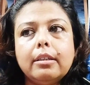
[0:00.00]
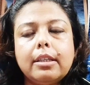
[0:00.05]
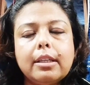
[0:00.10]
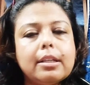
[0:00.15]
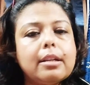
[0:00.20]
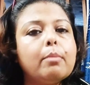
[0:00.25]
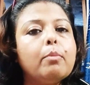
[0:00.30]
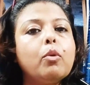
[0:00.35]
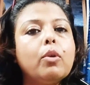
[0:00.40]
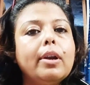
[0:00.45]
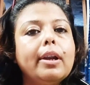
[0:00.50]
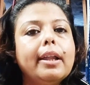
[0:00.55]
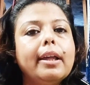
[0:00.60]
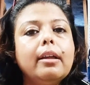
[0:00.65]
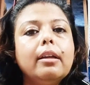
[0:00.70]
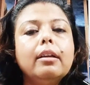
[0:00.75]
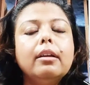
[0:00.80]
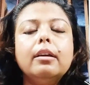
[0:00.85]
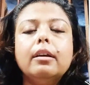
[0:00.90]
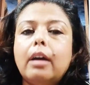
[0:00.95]
যেটা বললে
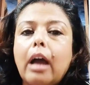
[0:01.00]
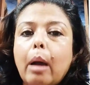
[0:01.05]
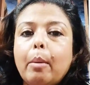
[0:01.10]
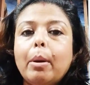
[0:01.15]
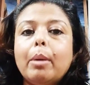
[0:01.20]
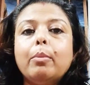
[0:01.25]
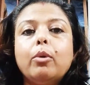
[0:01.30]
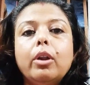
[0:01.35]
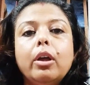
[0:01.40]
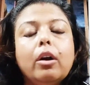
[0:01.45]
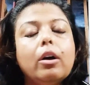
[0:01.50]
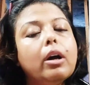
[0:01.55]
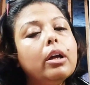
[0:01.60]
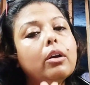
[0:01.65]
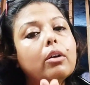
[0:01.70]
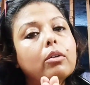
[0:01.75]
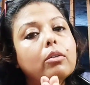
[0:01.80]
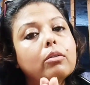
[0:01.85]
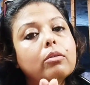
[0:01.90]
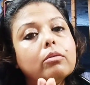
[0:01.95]
আমার মনে
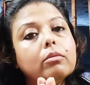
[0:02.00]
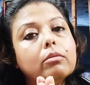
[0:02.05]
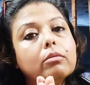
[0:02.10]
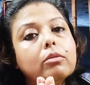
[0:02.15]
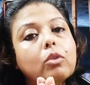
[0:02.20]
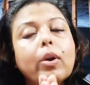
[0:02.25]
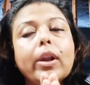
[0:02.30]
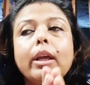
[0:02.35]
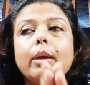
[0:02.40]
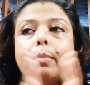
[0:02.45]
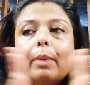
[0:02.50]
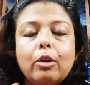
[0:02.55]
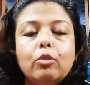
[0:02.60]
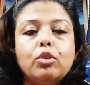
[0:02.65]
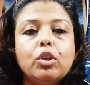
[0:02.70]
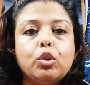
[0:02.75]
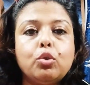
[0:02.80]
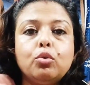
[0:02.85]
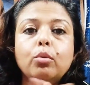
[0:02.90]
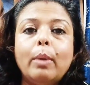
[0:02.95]
হয় অনেক
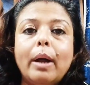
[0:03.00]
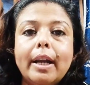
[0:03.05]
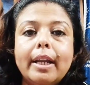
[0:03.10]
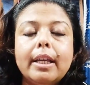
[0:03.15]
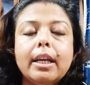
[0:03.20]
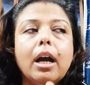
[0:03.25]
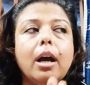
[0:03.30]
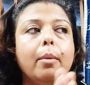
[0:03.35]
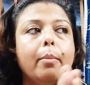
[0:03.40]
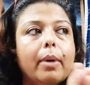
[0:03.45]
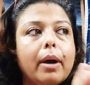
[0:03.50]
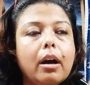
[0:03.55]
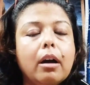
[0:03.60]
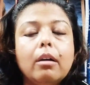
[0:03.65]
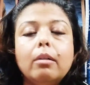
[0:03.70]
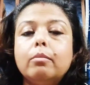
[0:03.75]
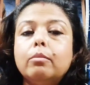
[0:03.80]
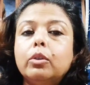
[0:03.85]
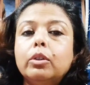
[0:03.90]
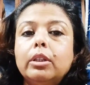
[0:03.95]
মানুষের শুধু মারিয়া বা
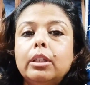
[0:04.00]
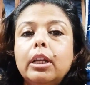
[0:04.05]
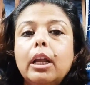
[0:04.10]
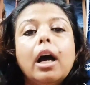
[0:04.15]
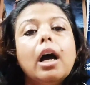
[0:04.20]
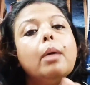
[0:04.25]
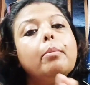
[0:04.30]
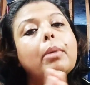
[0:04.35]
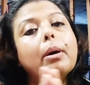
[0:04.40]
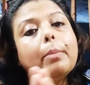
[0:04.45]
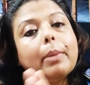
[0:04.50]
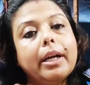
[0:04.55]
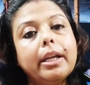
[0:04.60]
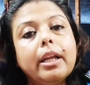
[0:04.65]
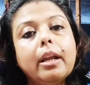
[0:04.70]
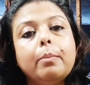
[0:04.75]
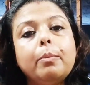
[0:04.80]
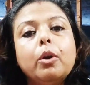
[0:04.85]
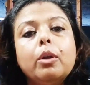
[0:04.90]
মন্দিরা বা মারিয়ার